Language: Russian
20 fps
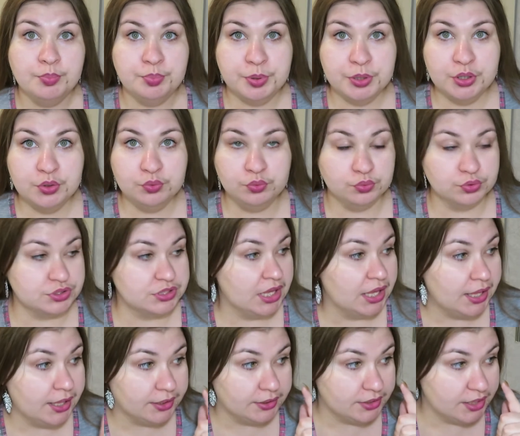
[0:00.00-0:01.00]
Плюс
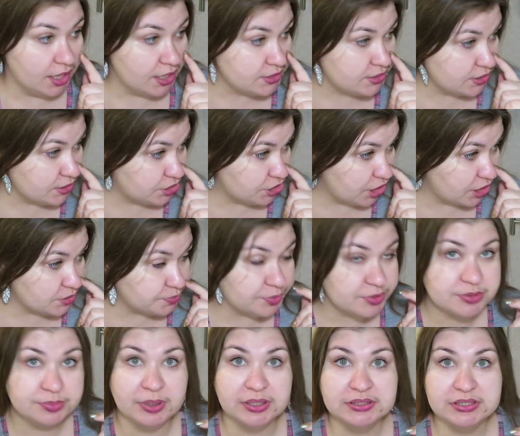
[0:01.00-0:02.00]
я сейчас
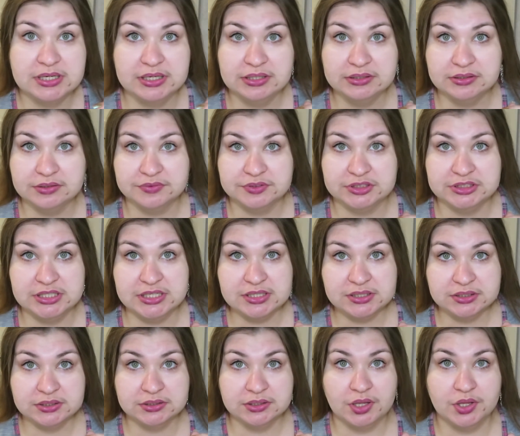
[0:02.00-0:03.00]
посмотрела в
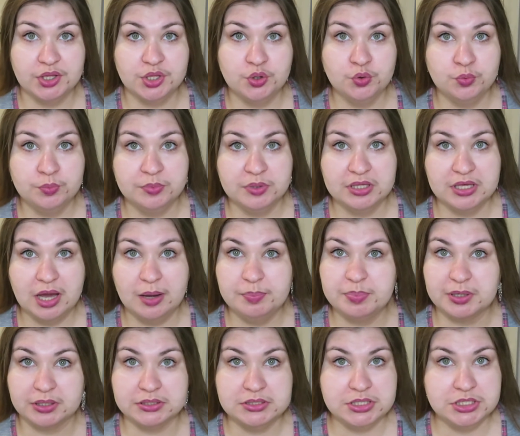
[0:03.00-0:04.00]
зеркало, и у меня
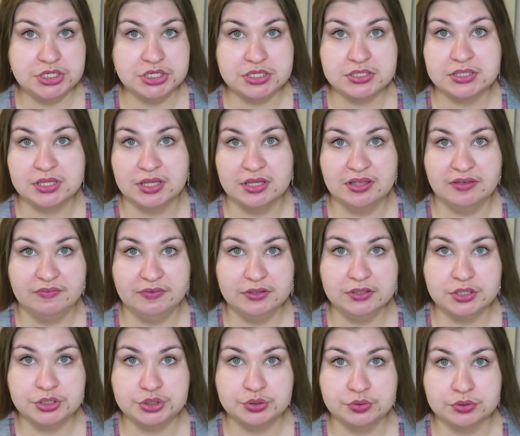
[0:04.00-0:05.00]
практически не
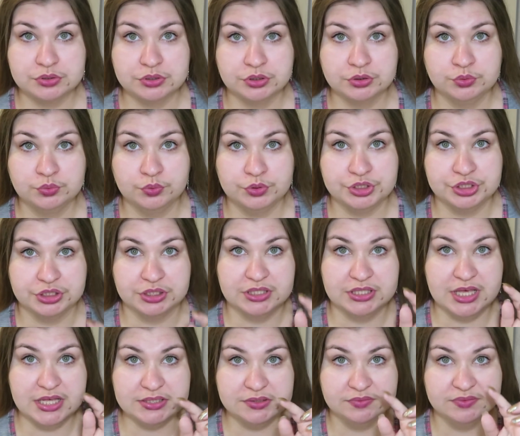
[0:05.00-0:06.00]
видно черных точек.
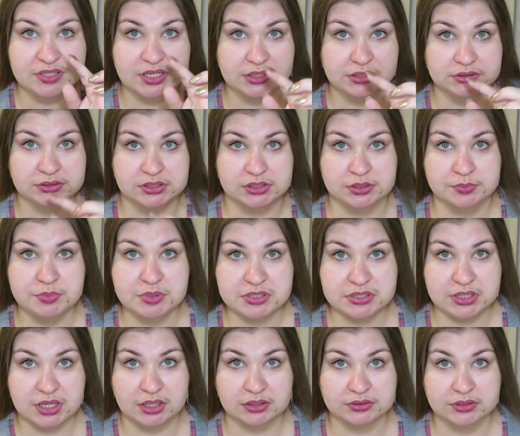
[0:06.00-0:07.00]
Есть в некоторых
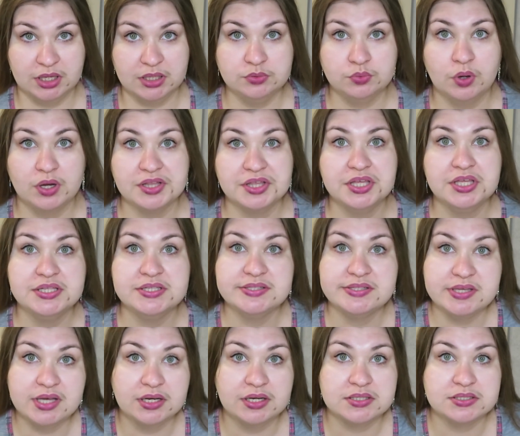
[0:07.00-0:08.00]
местах, да, но они
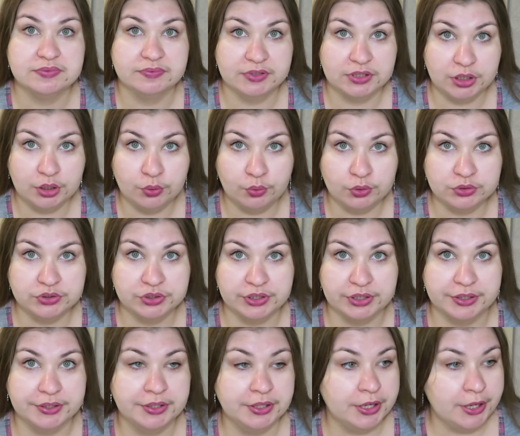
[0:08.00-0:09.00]
те
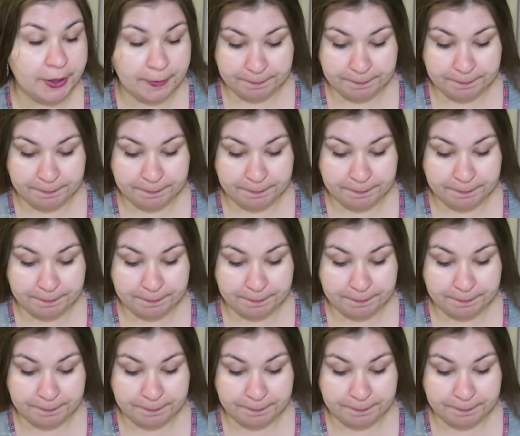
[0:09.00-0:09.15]
осветленные.